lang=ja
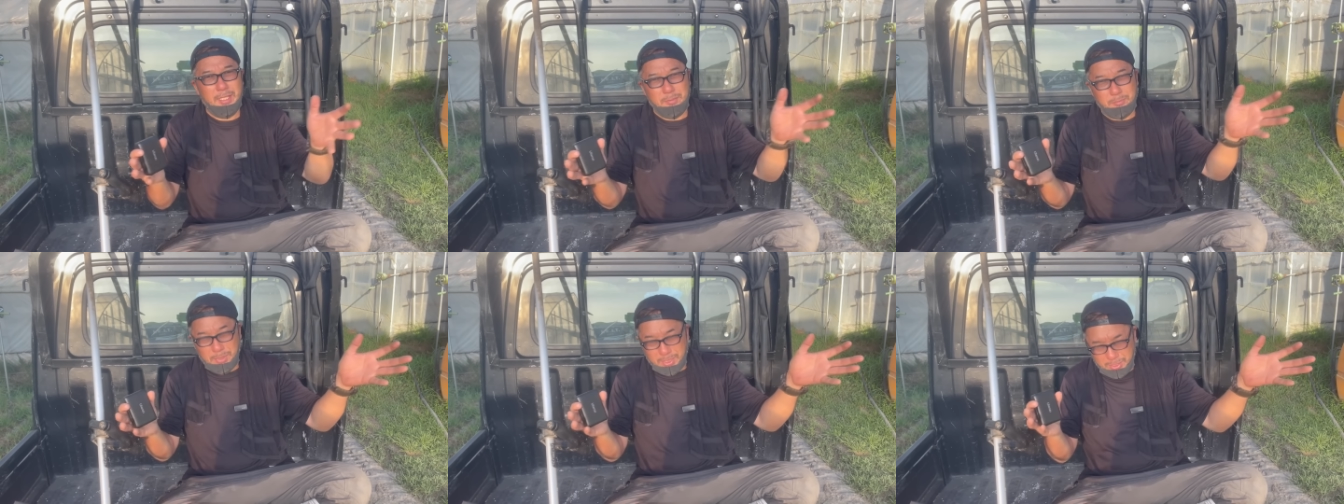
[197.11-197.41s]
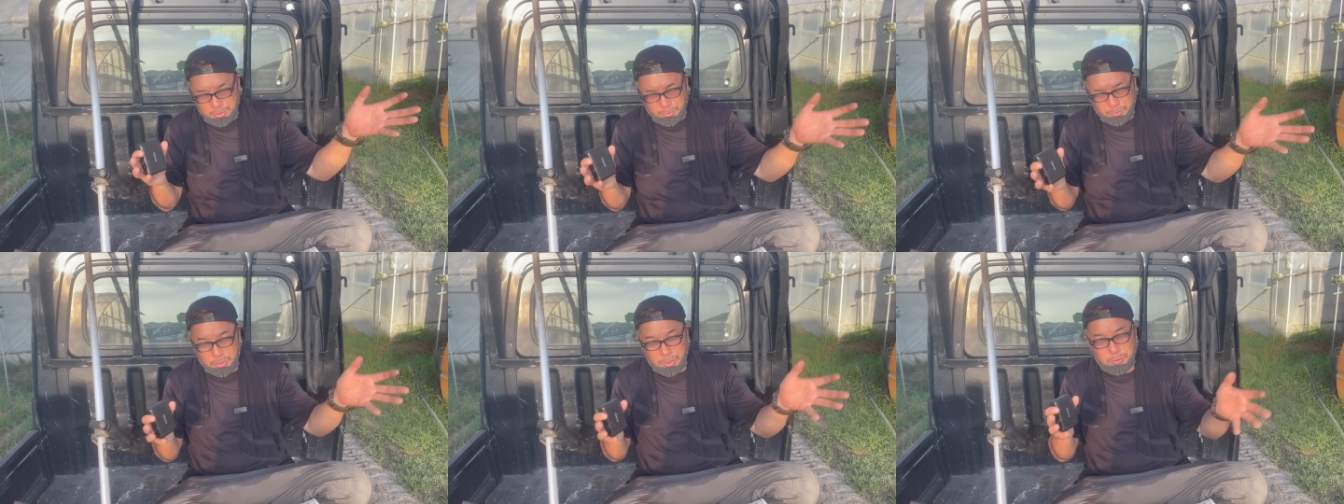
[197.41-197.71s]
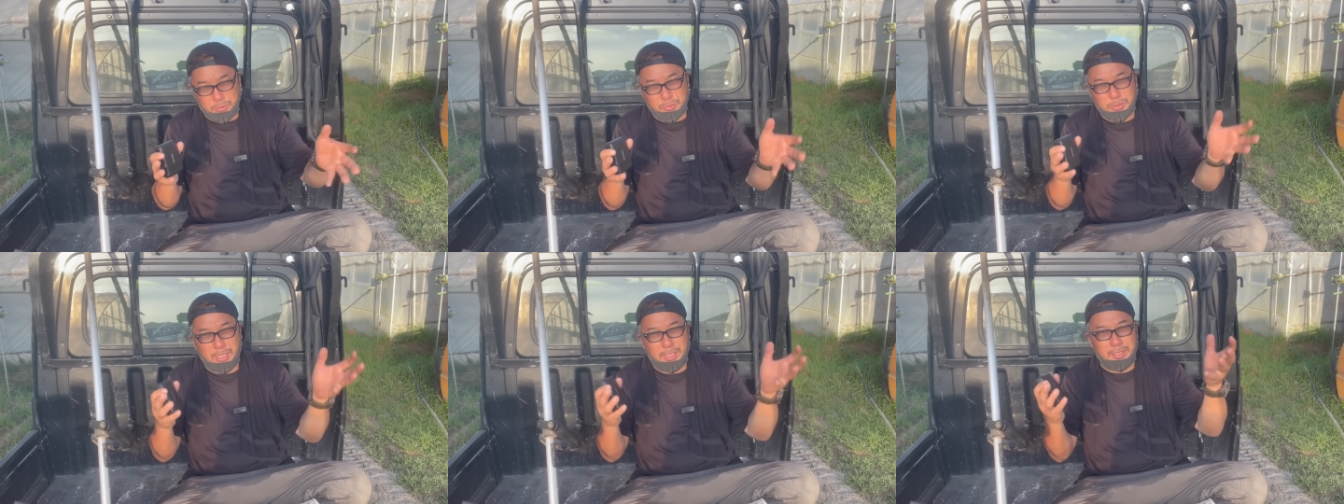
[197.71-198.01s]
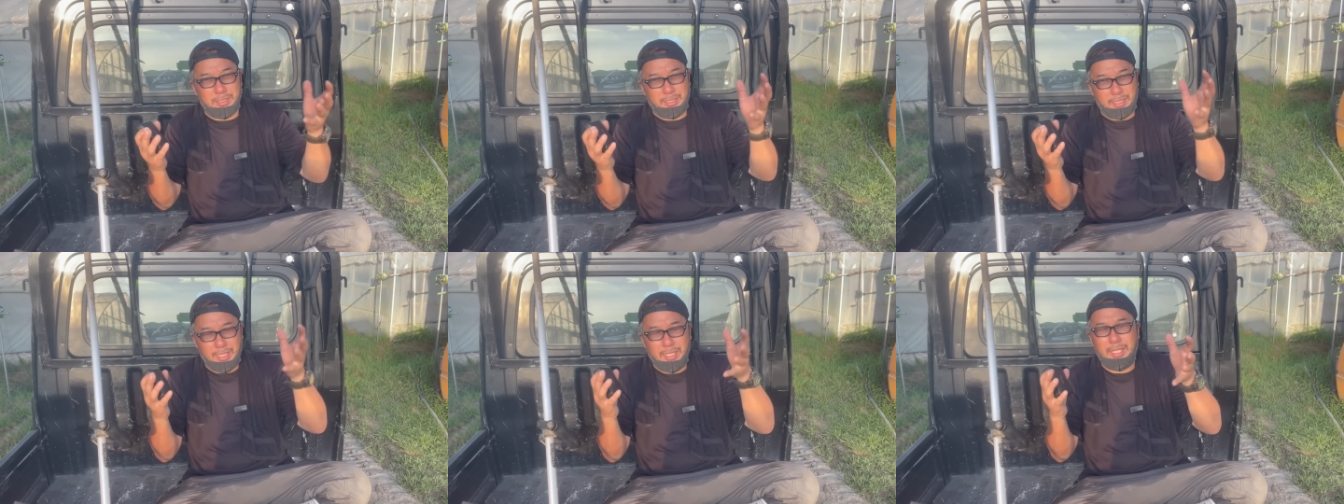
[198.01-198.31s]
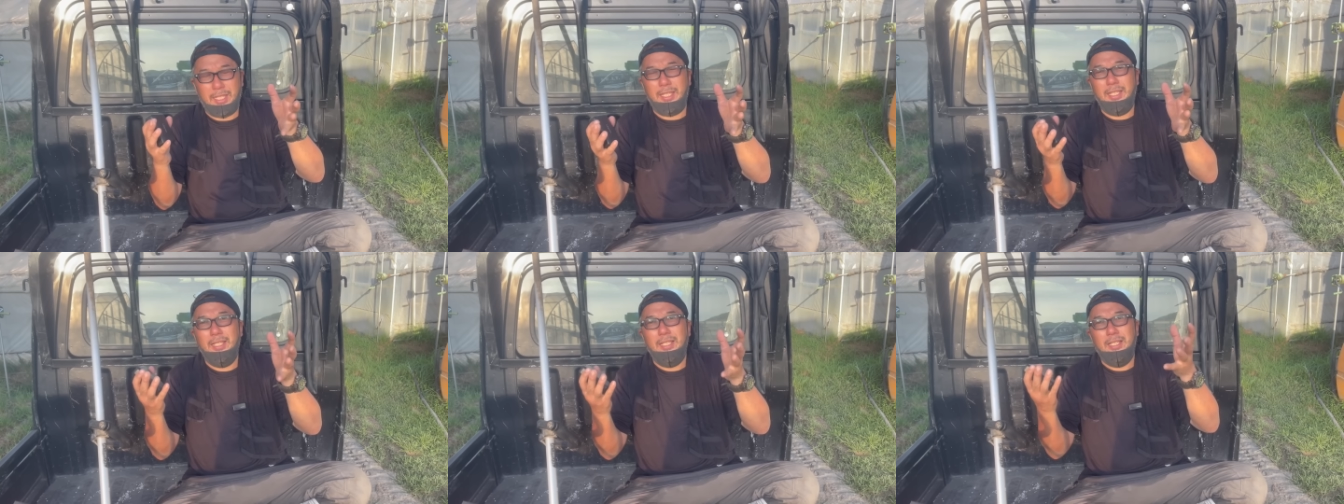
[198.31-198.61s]
まあ、いろんなことがあっ
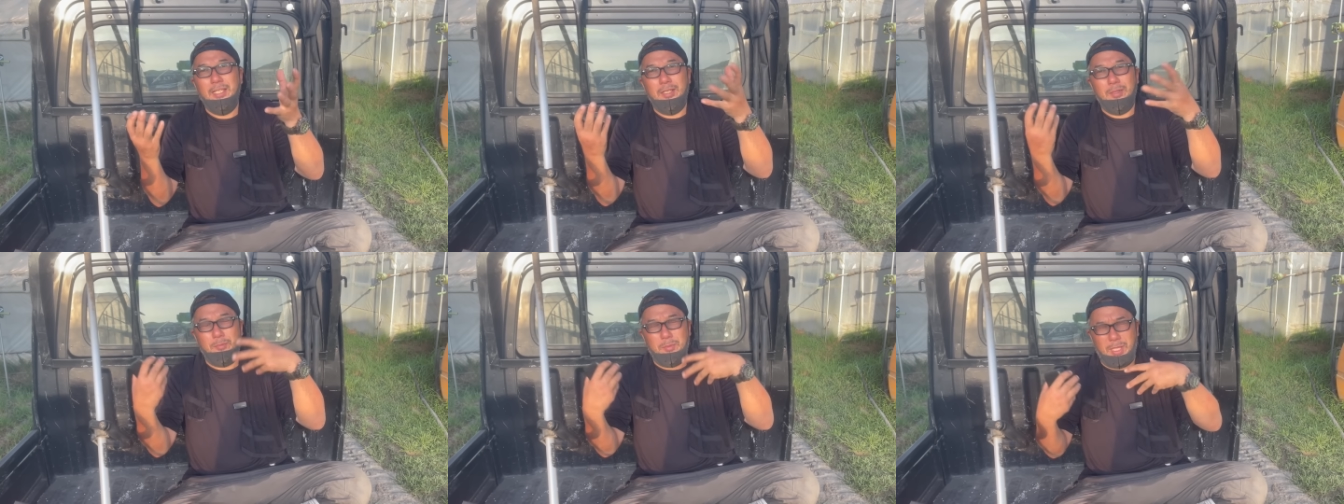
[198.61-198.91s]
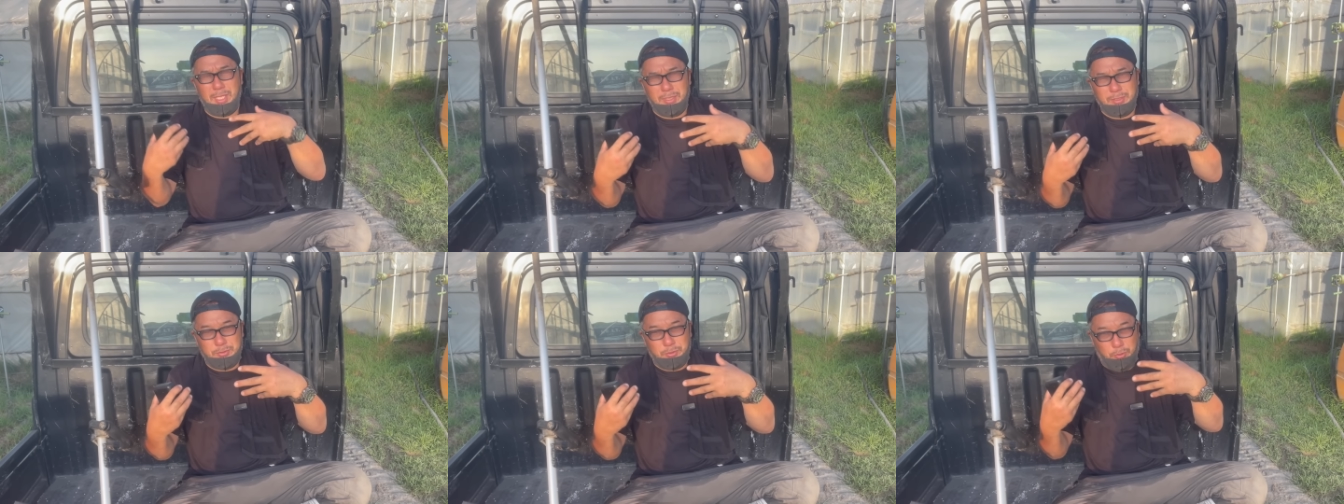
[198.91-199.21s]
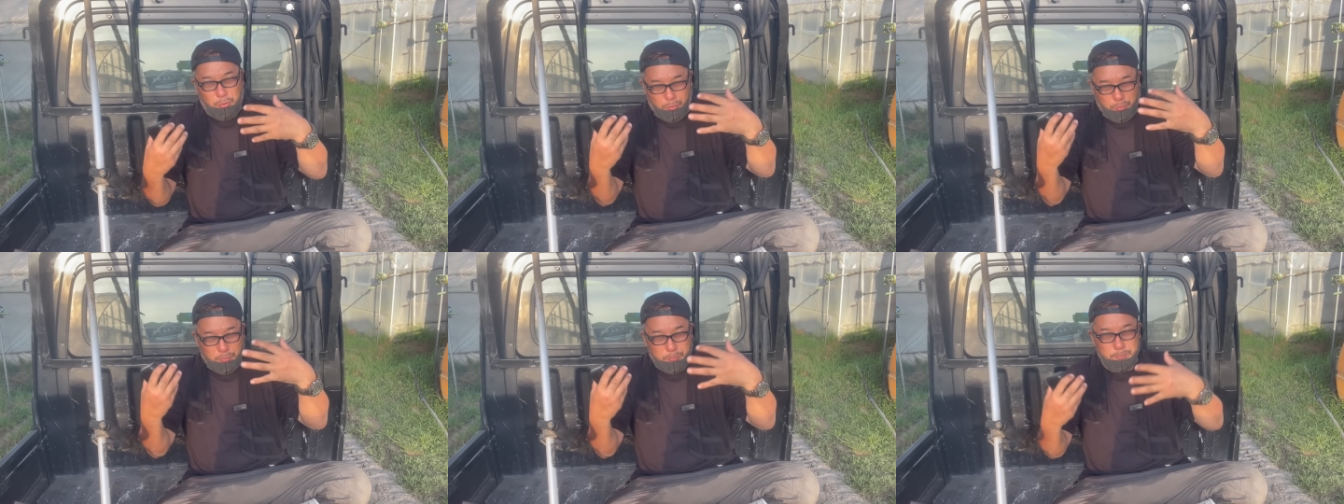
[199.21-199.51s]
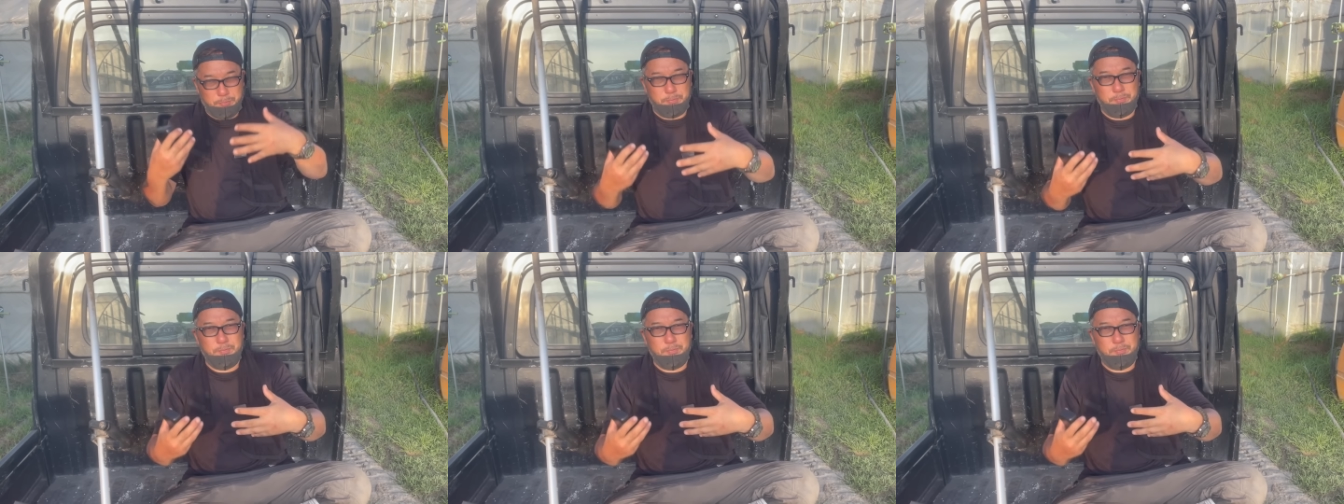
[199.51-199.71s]
てまあその